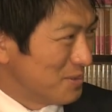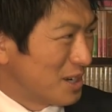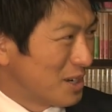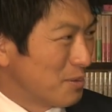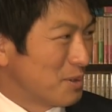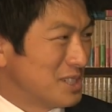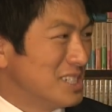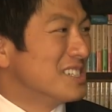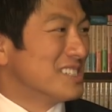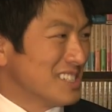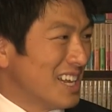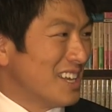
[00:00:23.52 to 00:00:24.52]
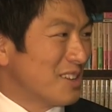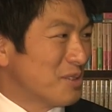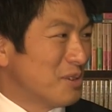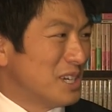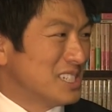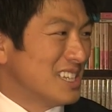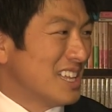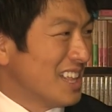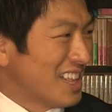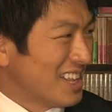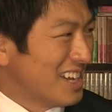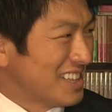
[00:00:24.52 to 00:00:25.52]
う番組をシリーズで撮らせて
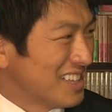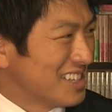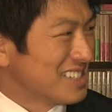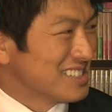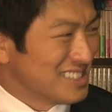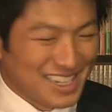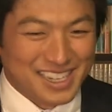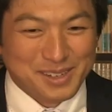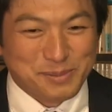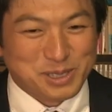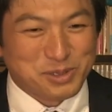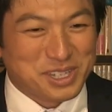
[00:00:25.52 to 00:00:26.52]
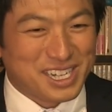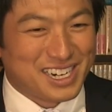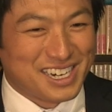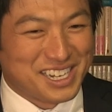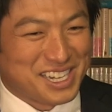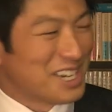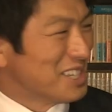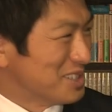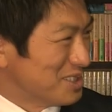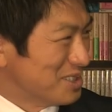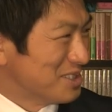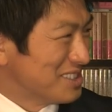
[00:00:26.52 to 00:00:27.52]
いただいてですね、うん、まあその時からにかげ
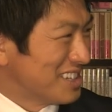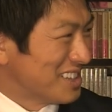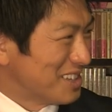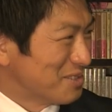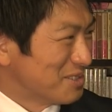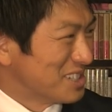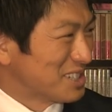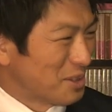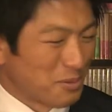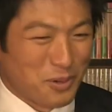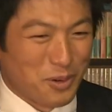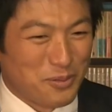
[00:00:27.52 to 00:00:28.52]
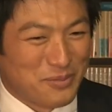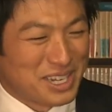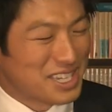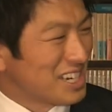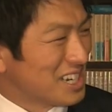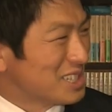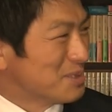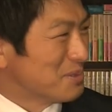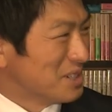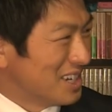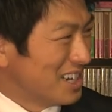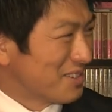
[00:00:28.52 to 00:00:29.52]
つ経ってるんですけども、まあにかげつ
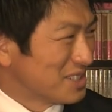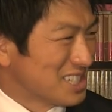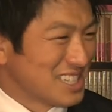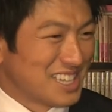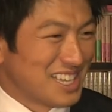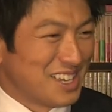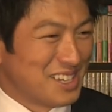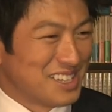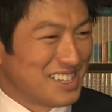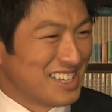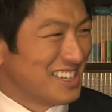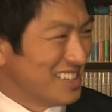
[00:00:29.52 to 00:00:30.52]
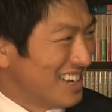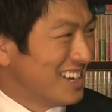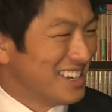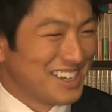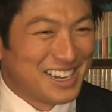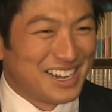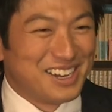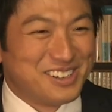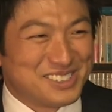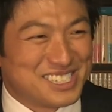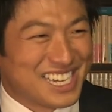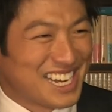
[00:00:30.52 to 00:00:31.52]
ぶりに来させていただいて、あ
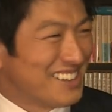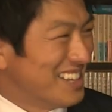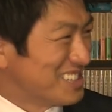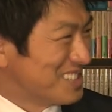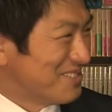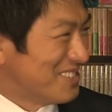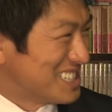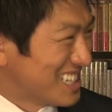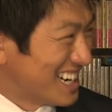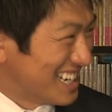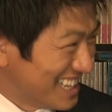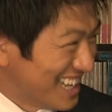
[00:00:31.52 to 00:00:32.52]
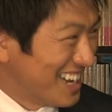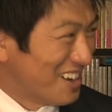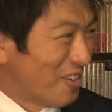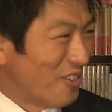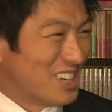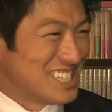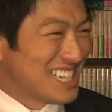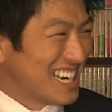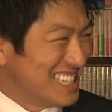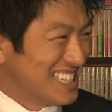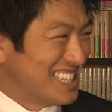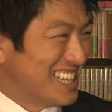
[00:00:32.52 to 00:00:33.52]
の前回は夏の真っ盛りで大汗
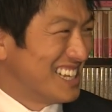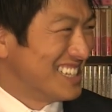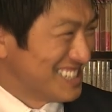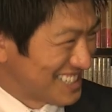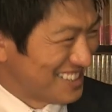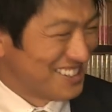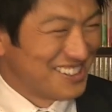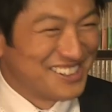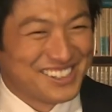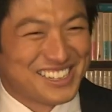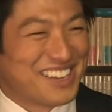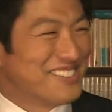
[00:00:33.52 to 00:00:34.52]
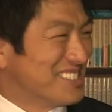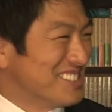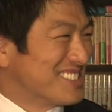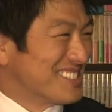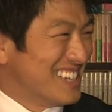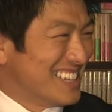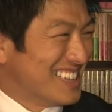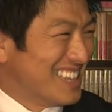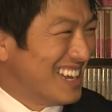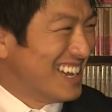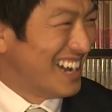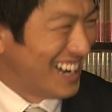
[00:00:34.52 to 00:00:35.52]
かいてきてたんですけど、だいぶ涼しくなっ
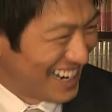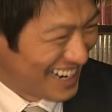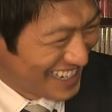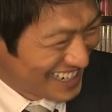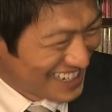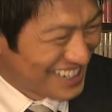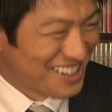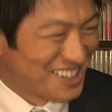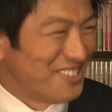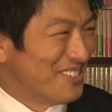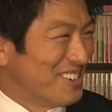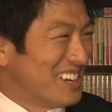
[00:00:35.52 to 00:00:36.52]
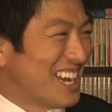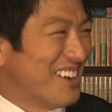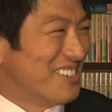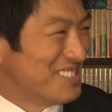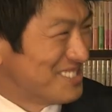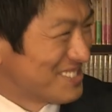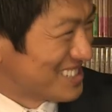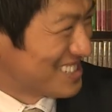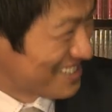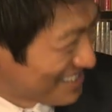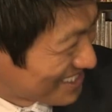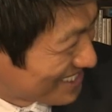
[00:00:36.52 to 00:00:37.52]
て、はい、今日もにかいめの収録で
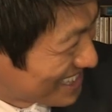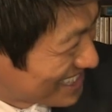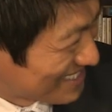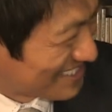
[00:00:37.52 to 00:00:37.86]
す。よろしくお願いし